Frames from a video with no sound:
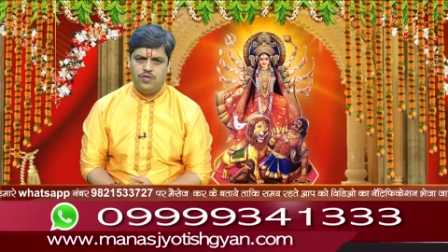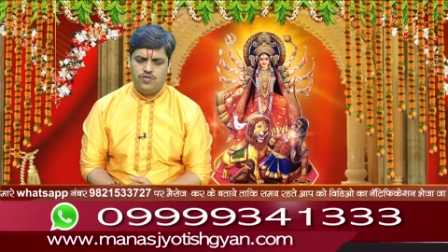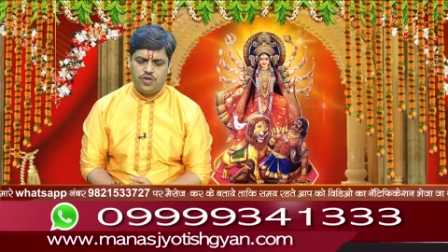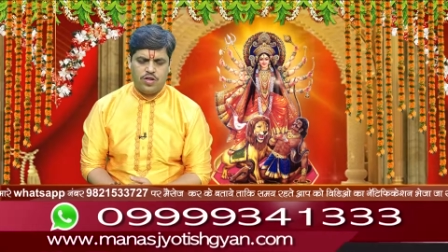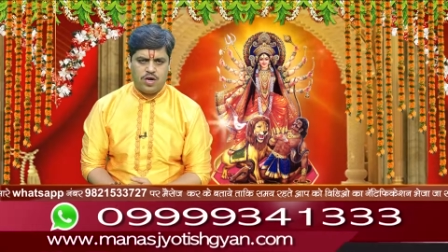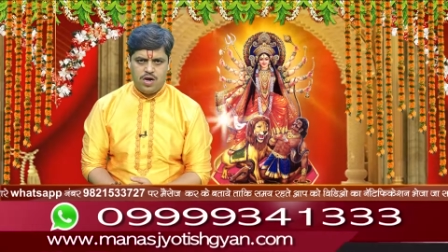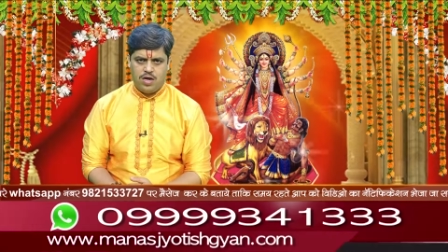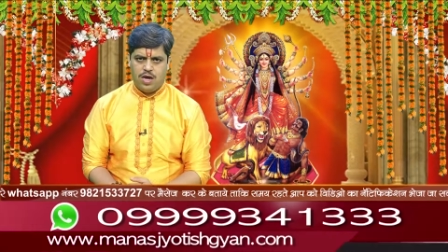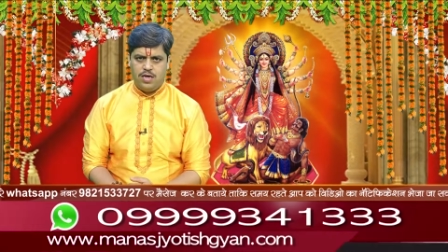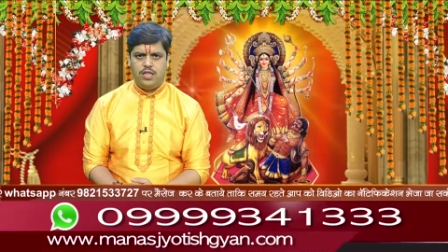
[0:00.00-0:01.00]
चंद्र
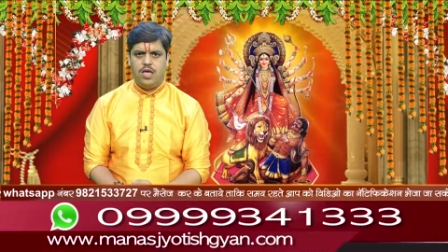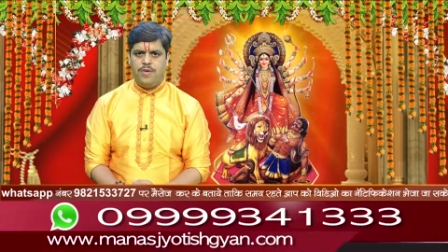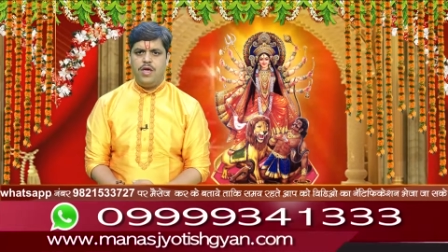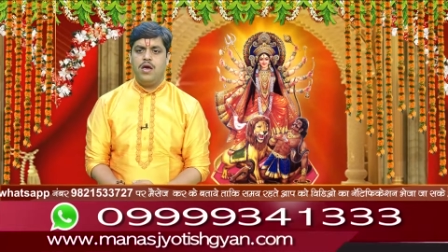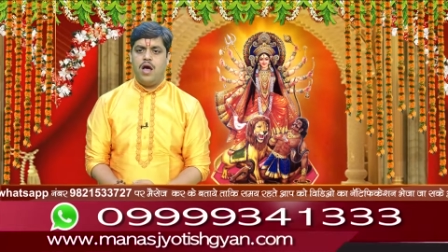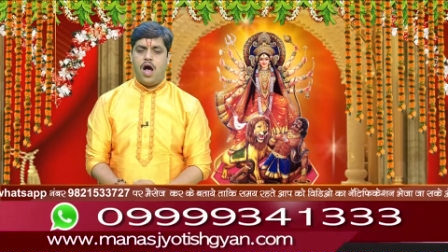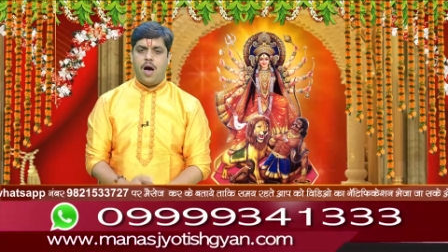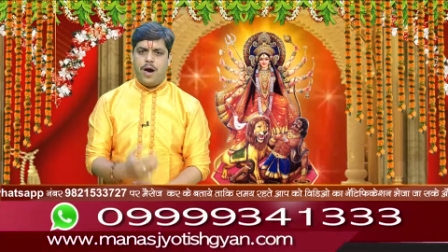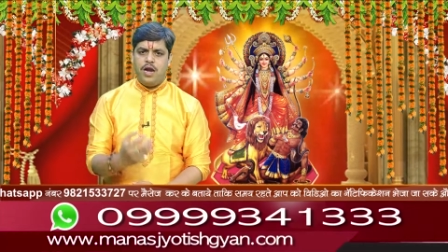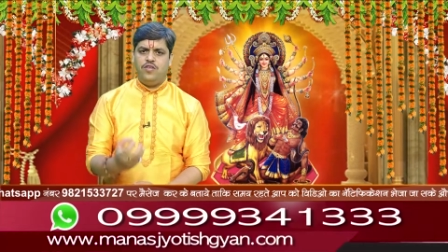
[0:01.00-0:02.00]
घंटा ये देवी
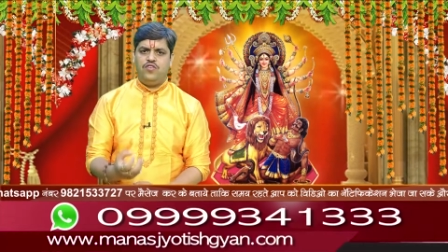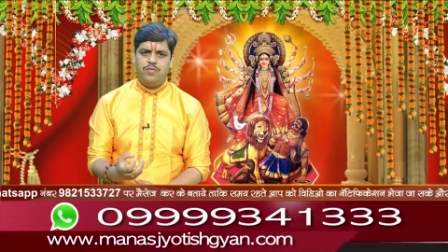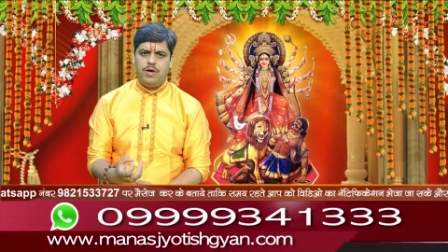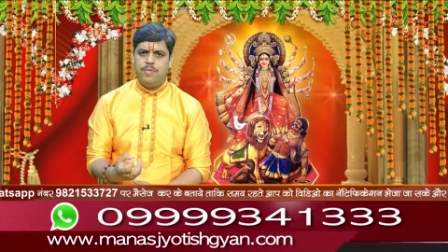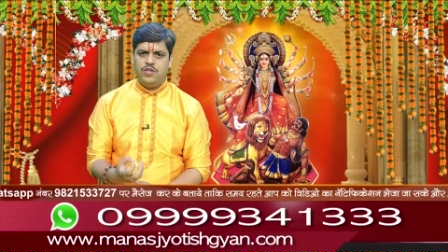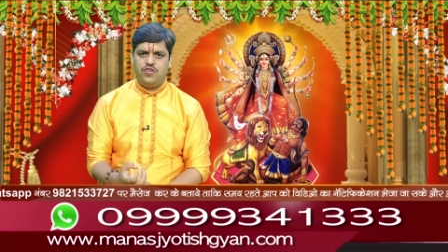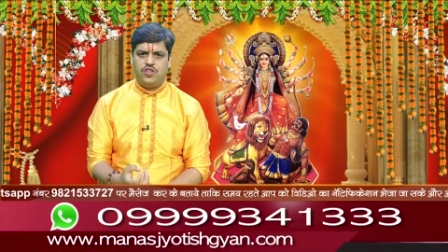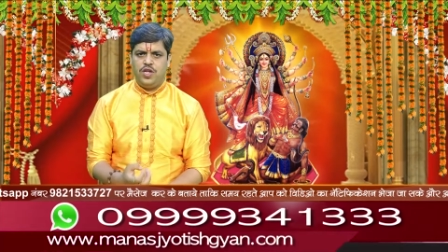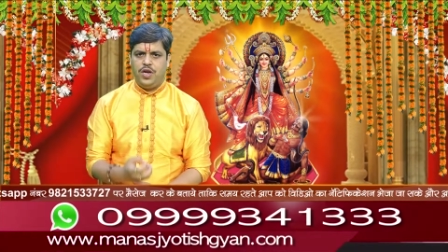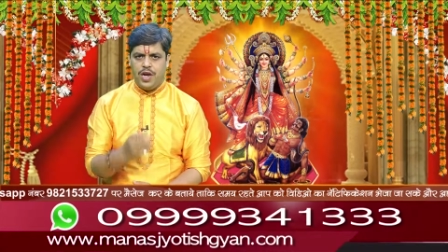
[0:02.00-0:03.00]
हमारे जीवन में
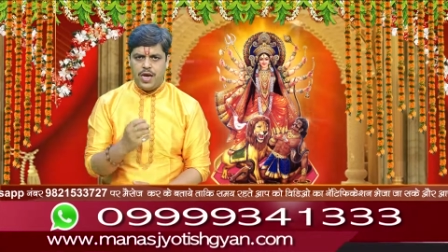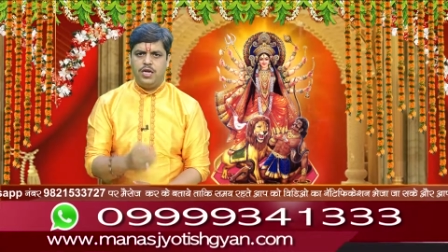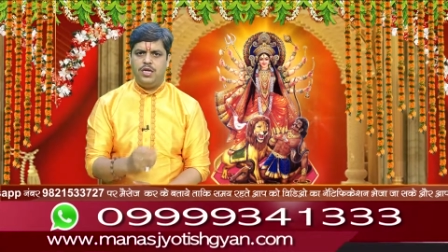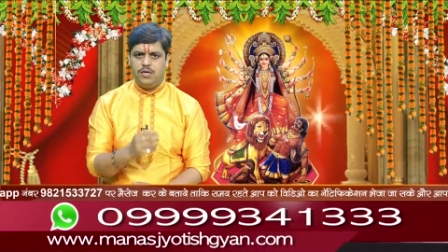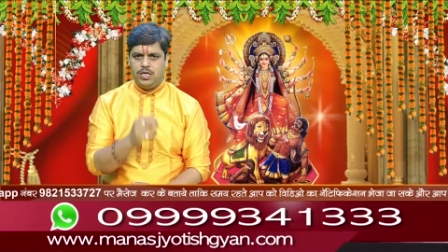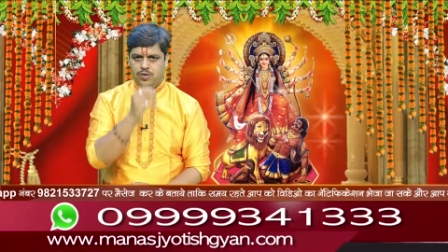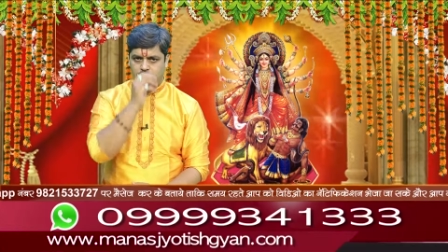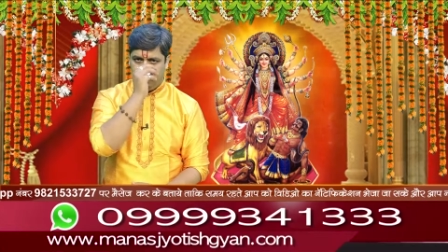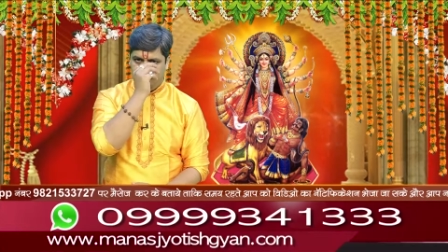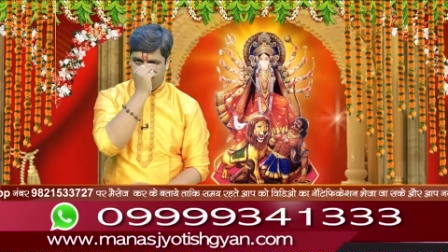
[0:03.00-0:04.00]
जितनी नेगेटिविटी
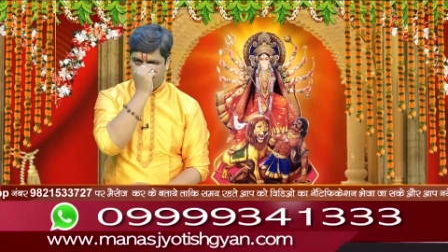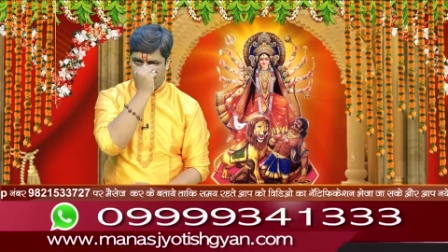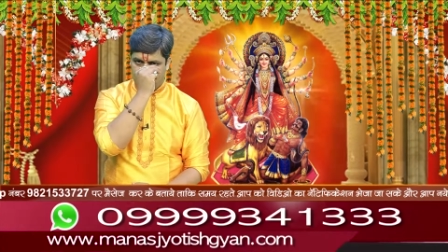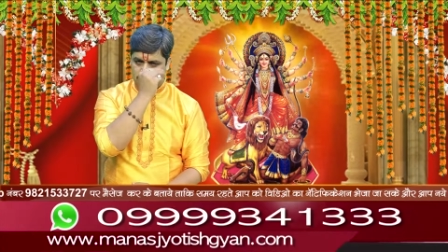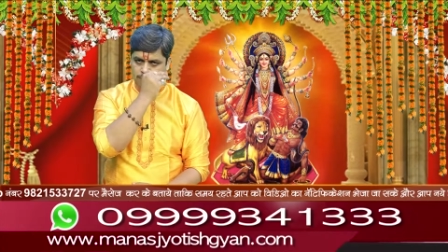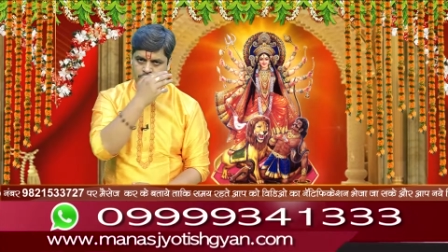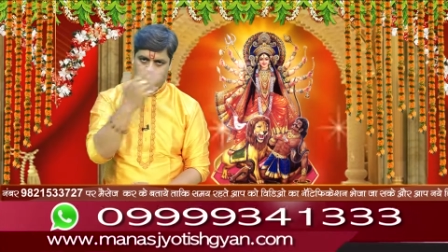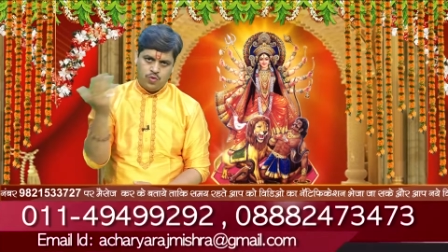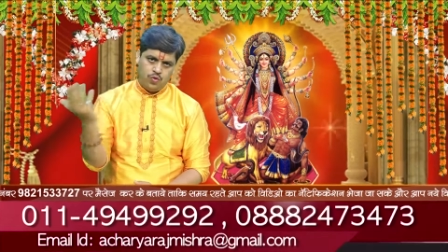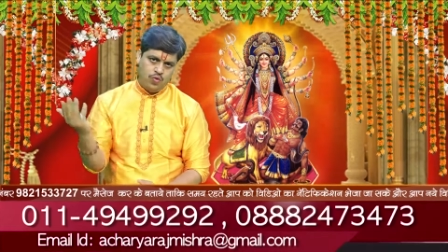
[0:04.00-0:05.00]
होती है उस नेगेटिविटी
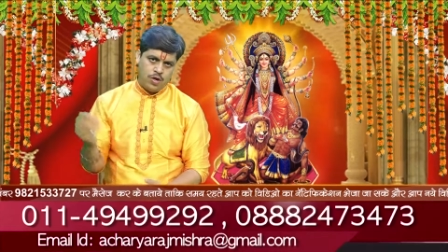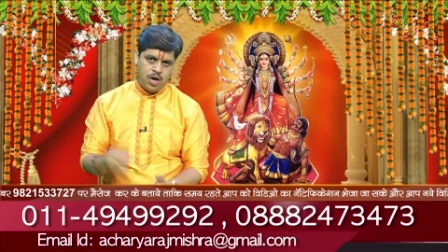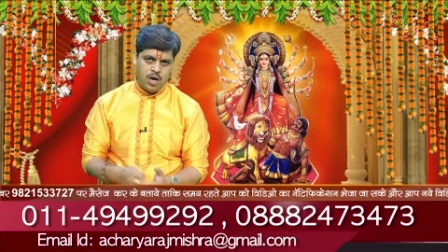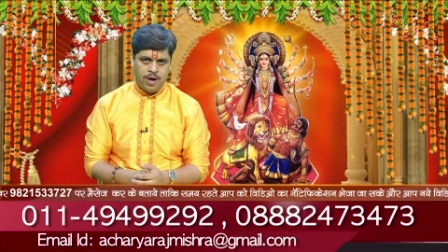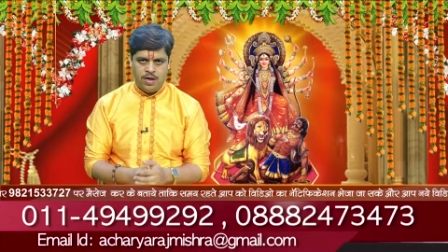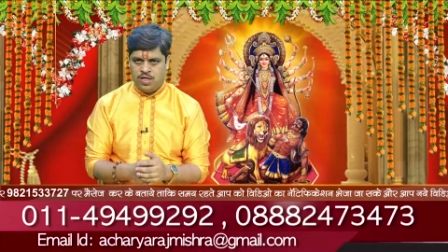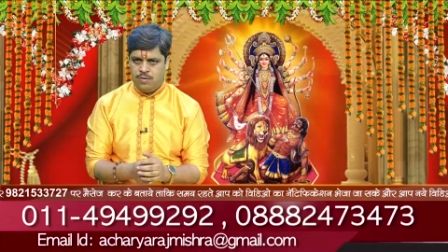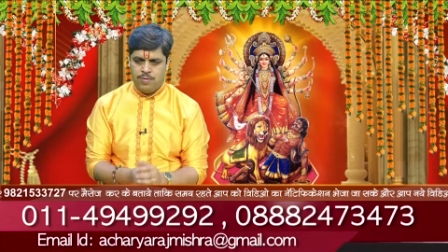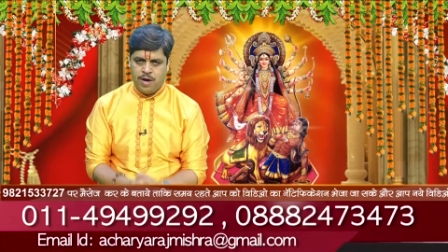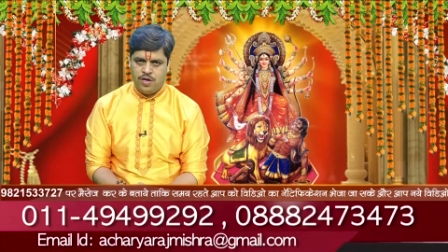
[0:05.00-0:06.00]
को दूर करने वाली
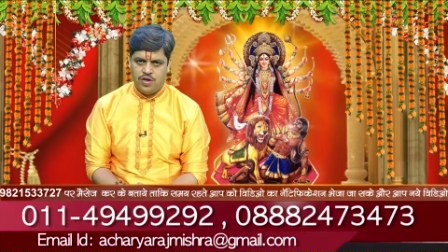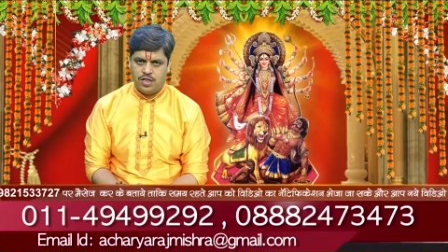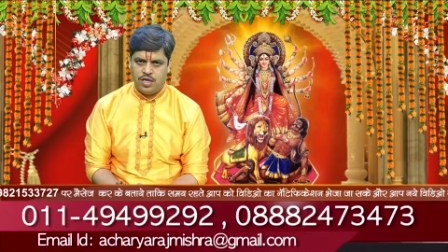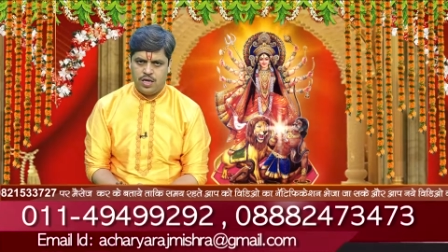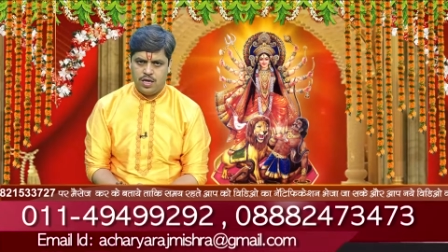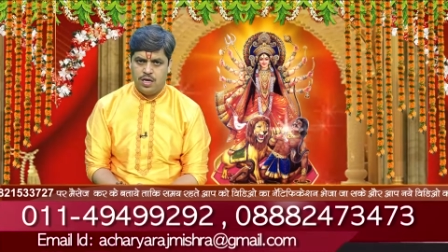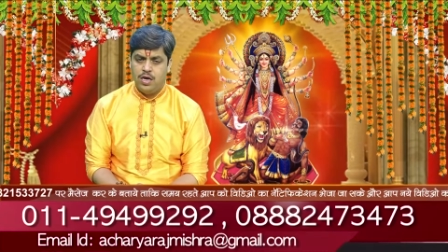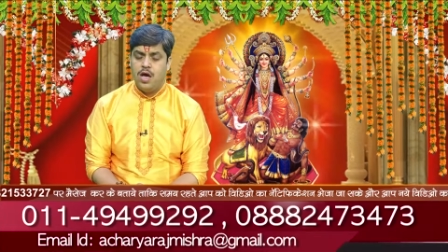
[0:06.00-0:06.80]
देवी मानी जाती हैं